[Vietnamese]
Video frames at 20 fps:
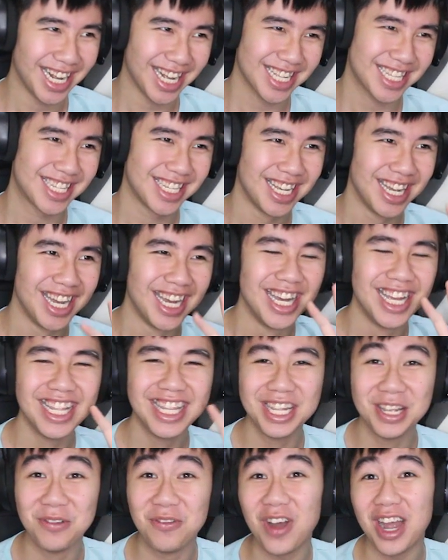Yes
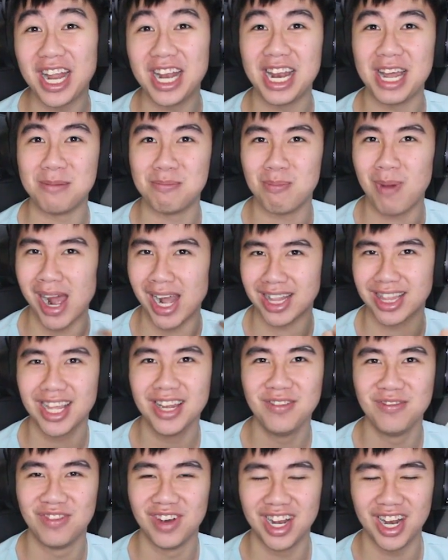Như vậy là bà
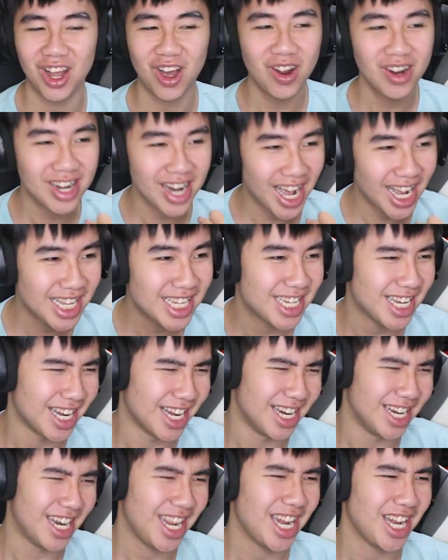Tân Vlog đã trở
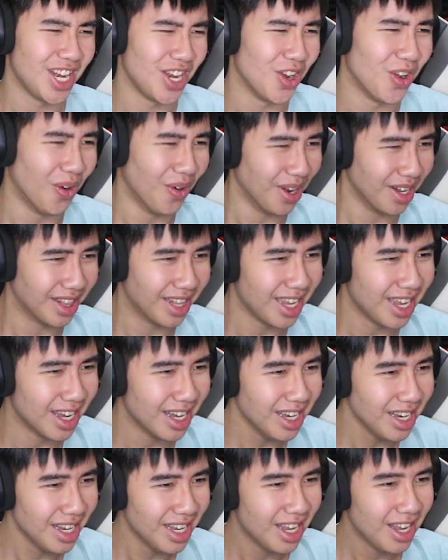nên nổi tiếng
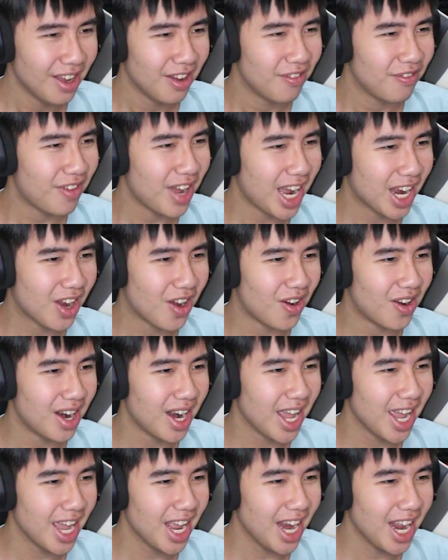Và có
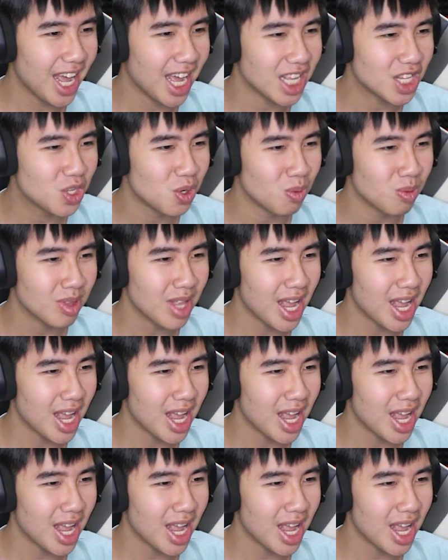lẽ là chúng